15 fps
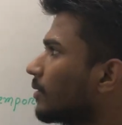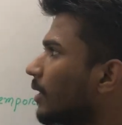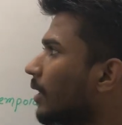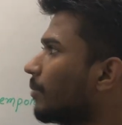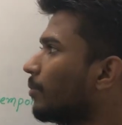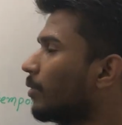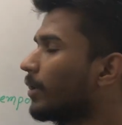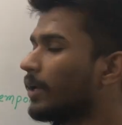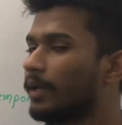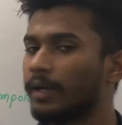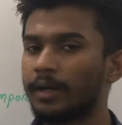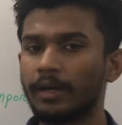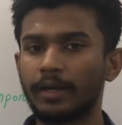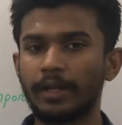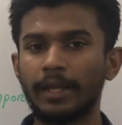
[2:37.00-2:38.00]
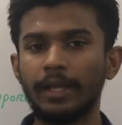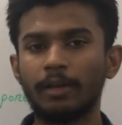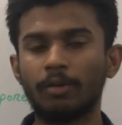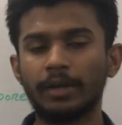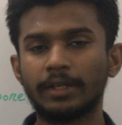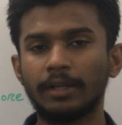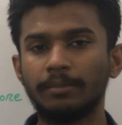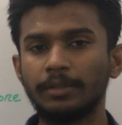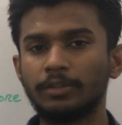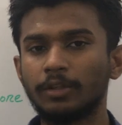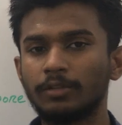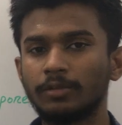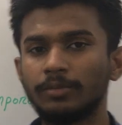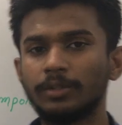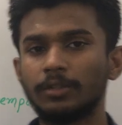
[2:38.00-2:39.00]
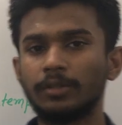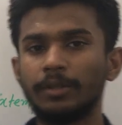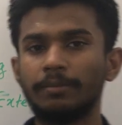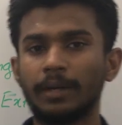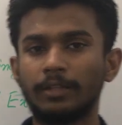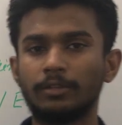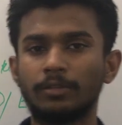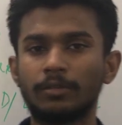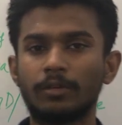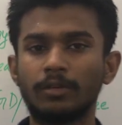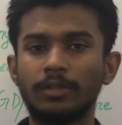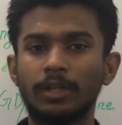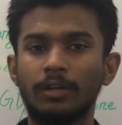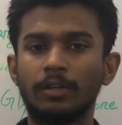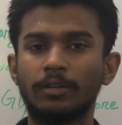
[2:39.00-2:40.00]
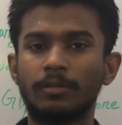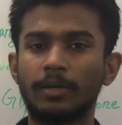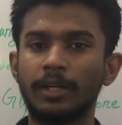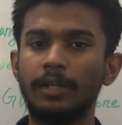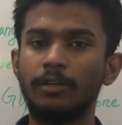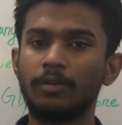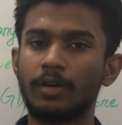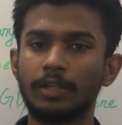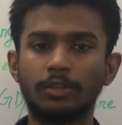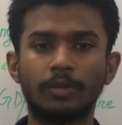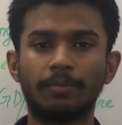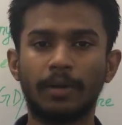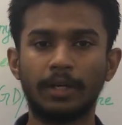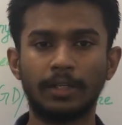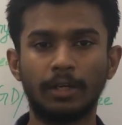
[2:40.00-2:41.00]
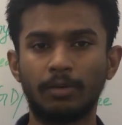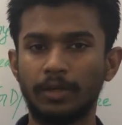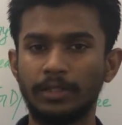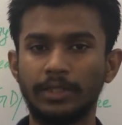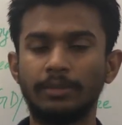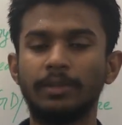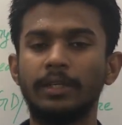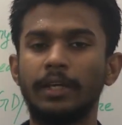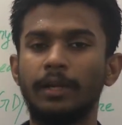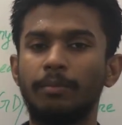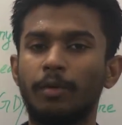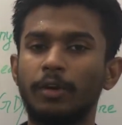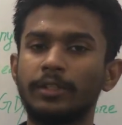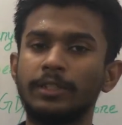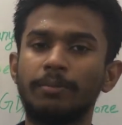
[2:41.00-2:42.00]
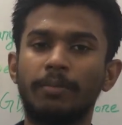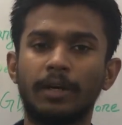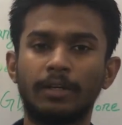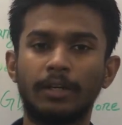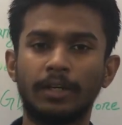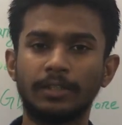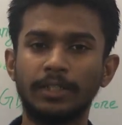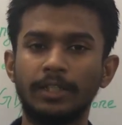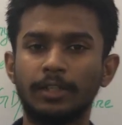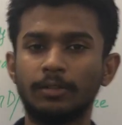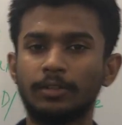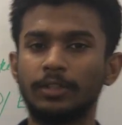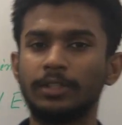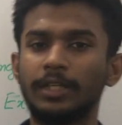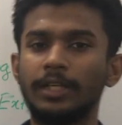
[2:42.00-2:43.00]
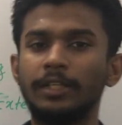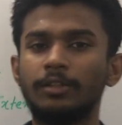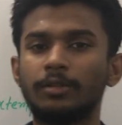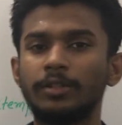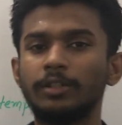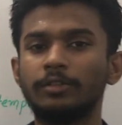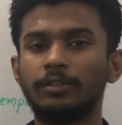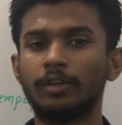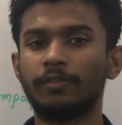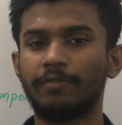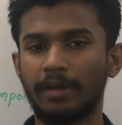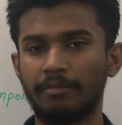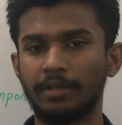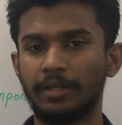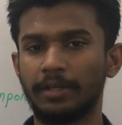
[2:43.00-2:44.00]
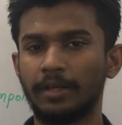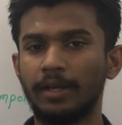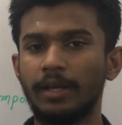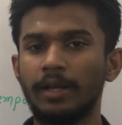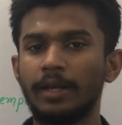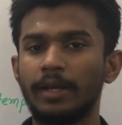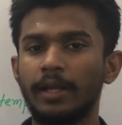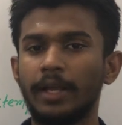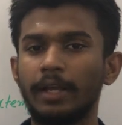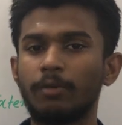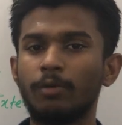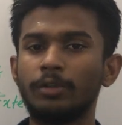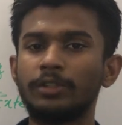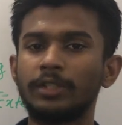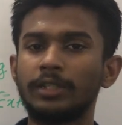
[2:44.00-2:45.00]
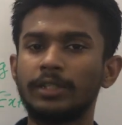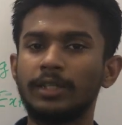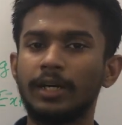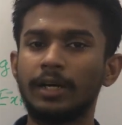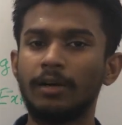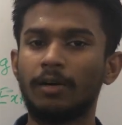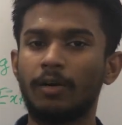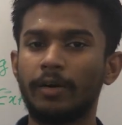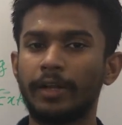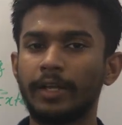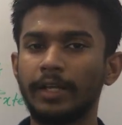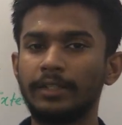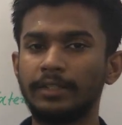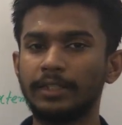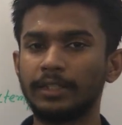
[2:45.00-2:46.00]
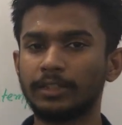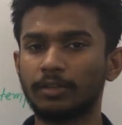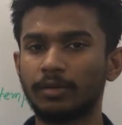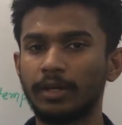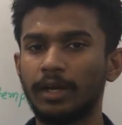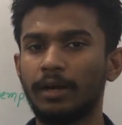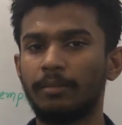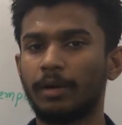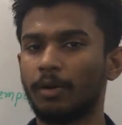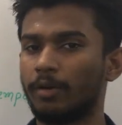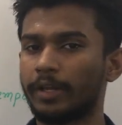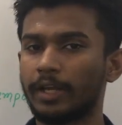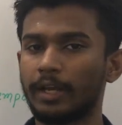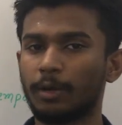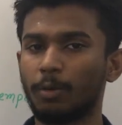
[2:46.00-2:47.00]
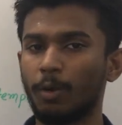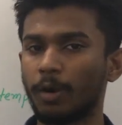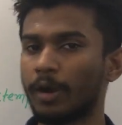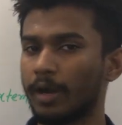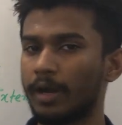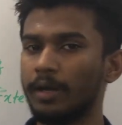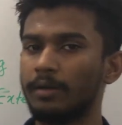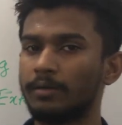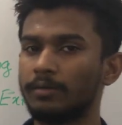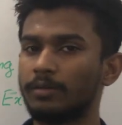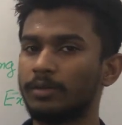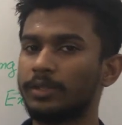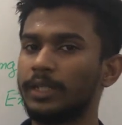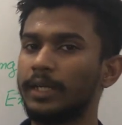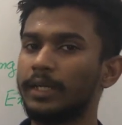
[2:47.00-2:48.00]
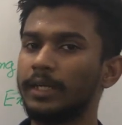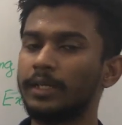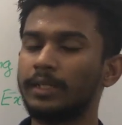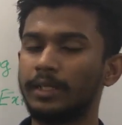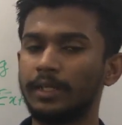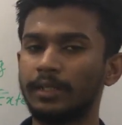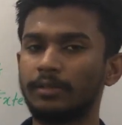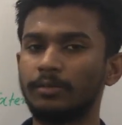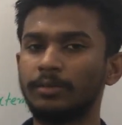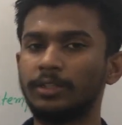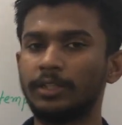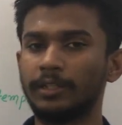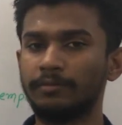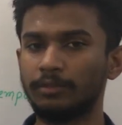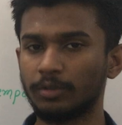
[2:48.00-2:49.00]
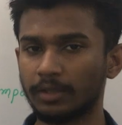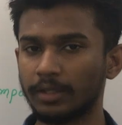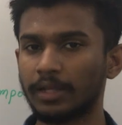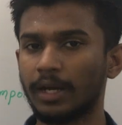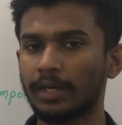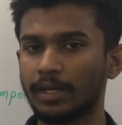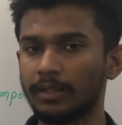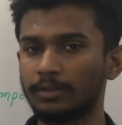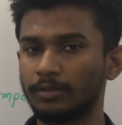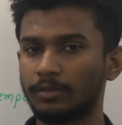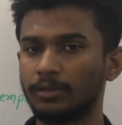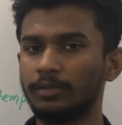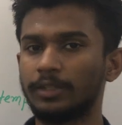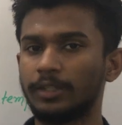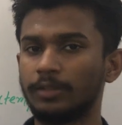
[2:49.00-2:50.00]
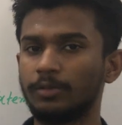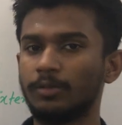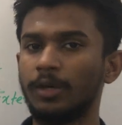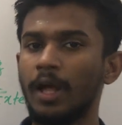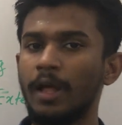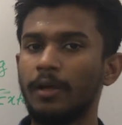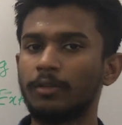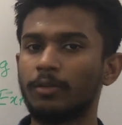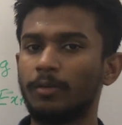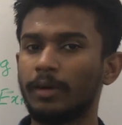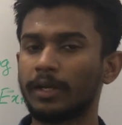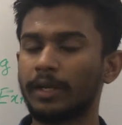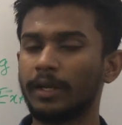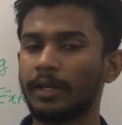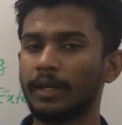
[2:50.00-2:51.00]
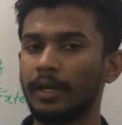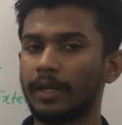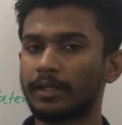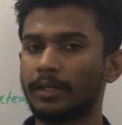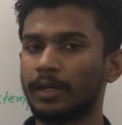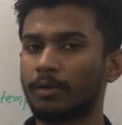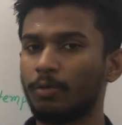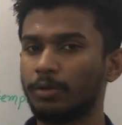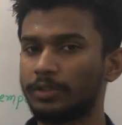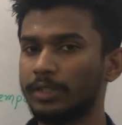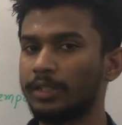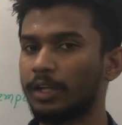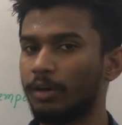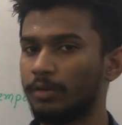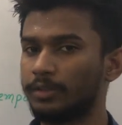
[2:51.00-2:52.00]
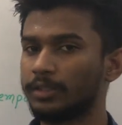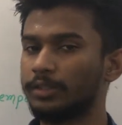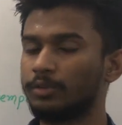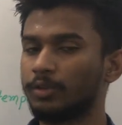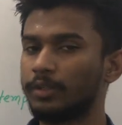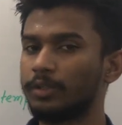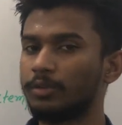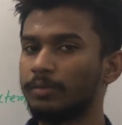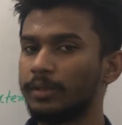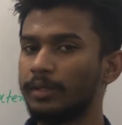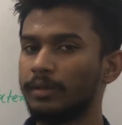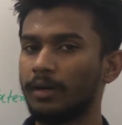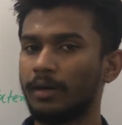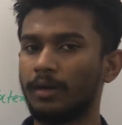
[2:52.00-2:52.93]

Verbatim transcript: তারপরে এই কয়েকটা বিষয় তুমি যদি মেনশন করো তাহলে তোমার ইন্ট্রোডাকশন পার্টটা হয়ে যাবে এরপরে যে পার্টটা আসে এটা হচ্ছে যে ইন্ট্রোডিউস ইউর ফ্যামিলি এই কোশ্চেনটা অনেকে জিজ্ঞেস করে আবার অনেকে করে না তো সেই ক্ষেত্রে তুমি সেফ জোনে থাকার জন্য যেহেতু তোমাকে একটা কোশ্চেন দেওয়া হয়েছে যদি তুমি